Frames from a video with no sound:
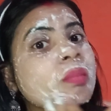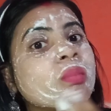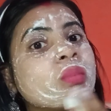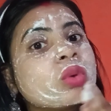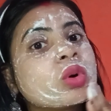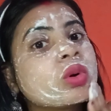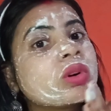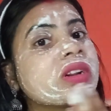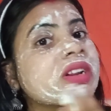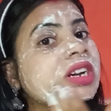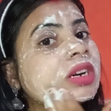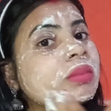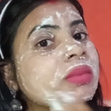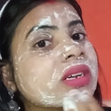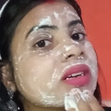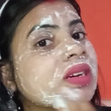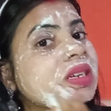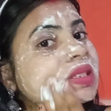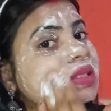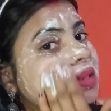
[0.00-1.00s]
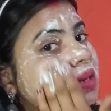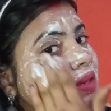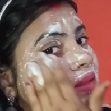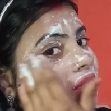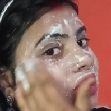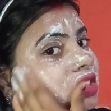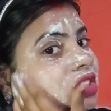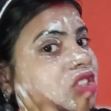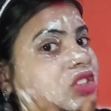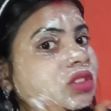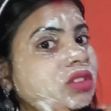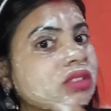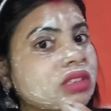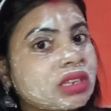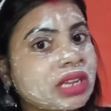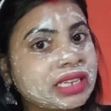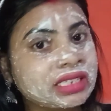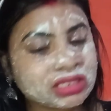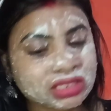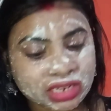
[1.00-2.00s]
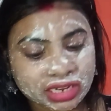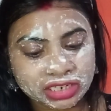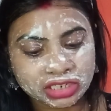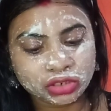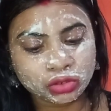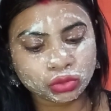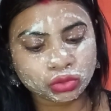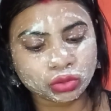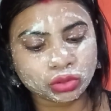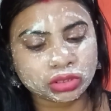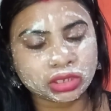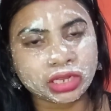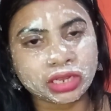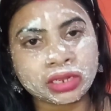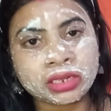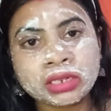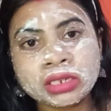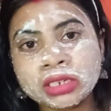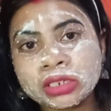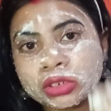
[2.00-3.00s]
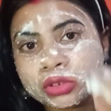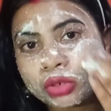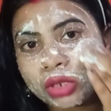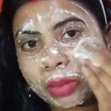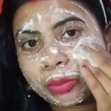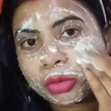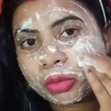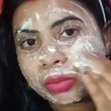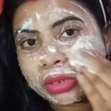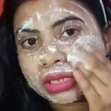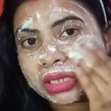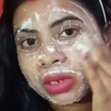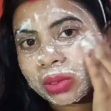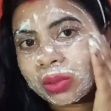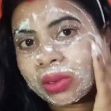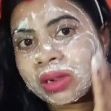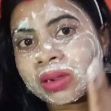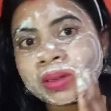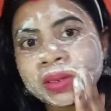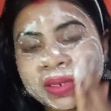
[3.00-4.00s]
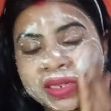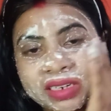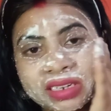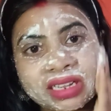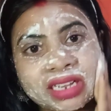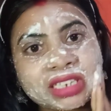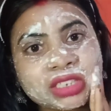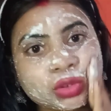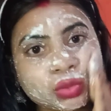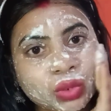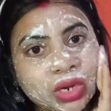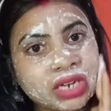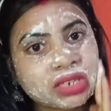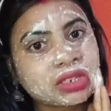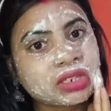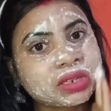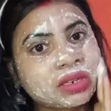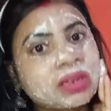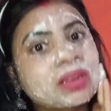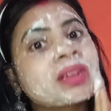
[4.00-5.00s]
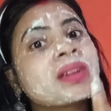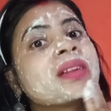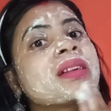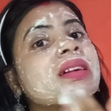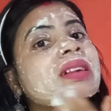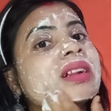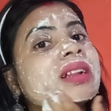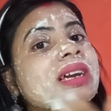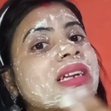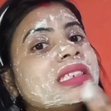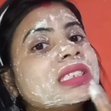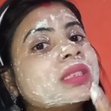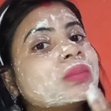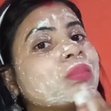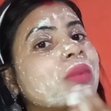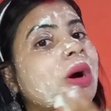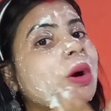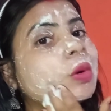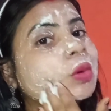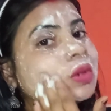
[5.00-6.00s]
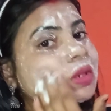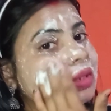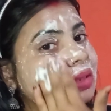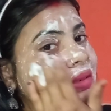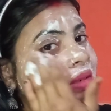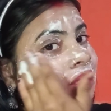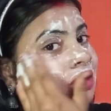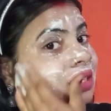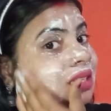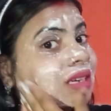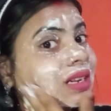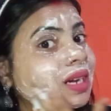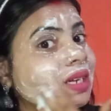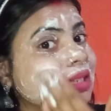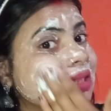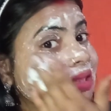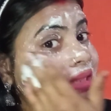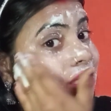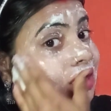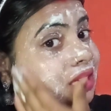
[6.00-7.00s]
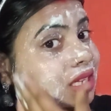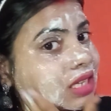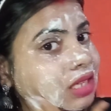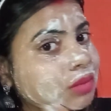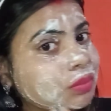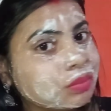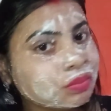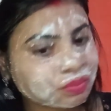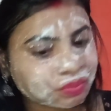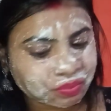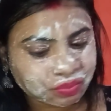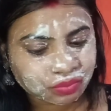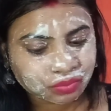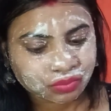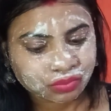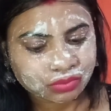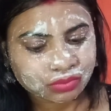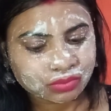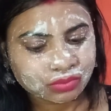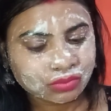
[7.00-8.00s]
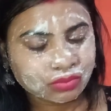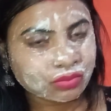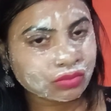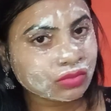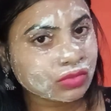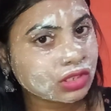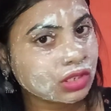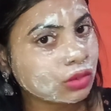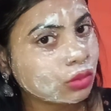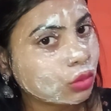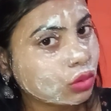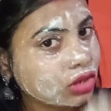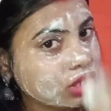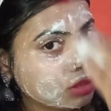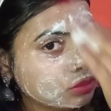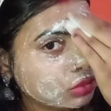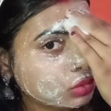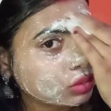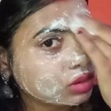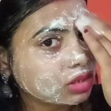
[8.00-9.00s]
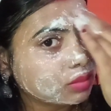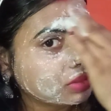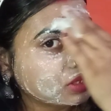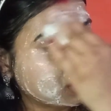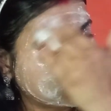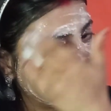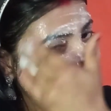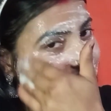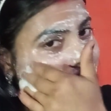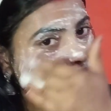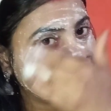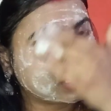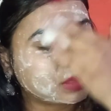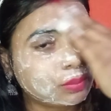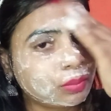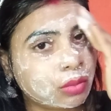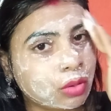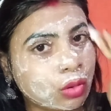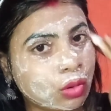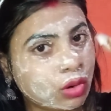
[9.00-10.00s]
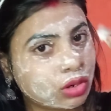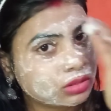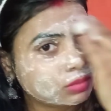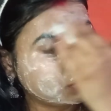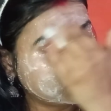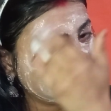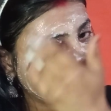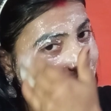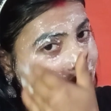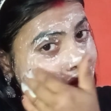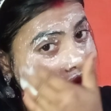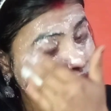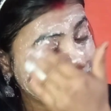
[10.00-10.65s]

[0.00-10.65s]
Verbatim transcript: प्रोडक्ट में गाइस ज़्यादा राइस का ही यूज़ होता है जो आपको पता होगा राइस वाटर राइस पाउडर राइस क्रीम कोरियन ब्यूटी में राइस एक बहुत बड़ा